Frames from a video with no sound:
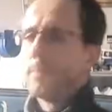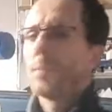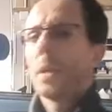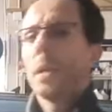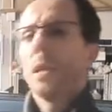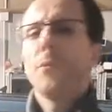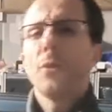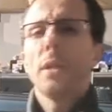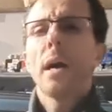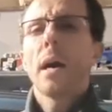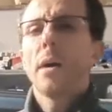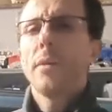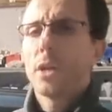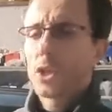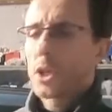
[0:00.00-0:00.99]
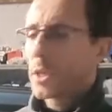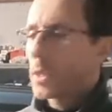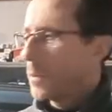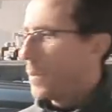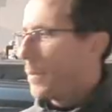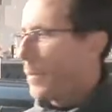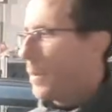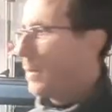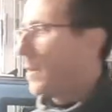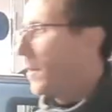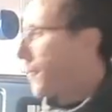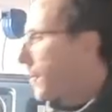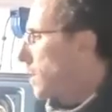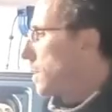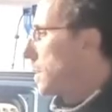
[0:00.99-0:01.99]
il fait des ravages hein, quand même. Hein. Il
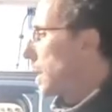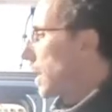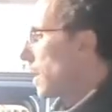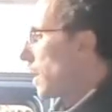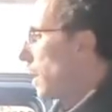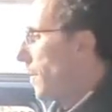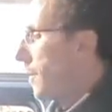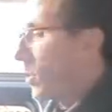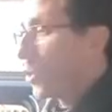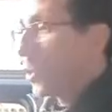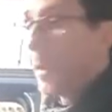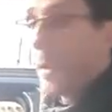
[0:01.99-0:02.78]
fait des sacrés ravages.